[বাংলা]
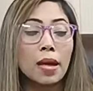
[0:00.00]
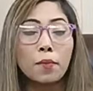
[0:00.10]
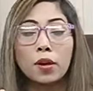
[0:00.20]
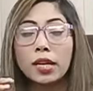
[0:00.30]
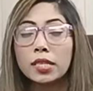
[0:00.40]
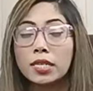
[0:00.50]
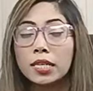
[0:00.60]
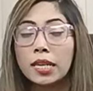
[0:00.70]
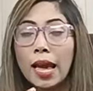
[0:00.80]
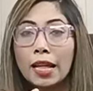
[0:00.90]
এবং এটা
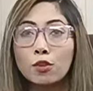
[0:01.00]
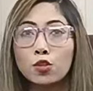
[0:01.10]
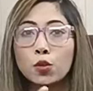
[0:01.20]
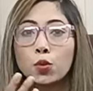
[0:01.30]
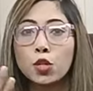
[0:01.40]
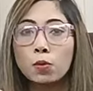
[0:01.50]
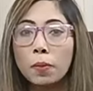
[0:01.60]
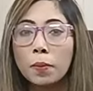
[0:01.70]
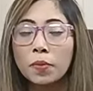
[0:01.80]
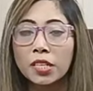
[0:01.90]
স্কিনে এত
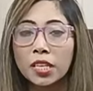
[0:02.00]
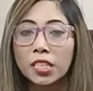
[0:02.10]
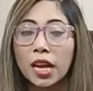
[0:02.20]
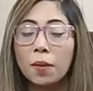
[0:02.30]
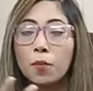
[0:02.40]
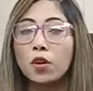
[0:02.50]
সুন্দরভাবে মিশে যায়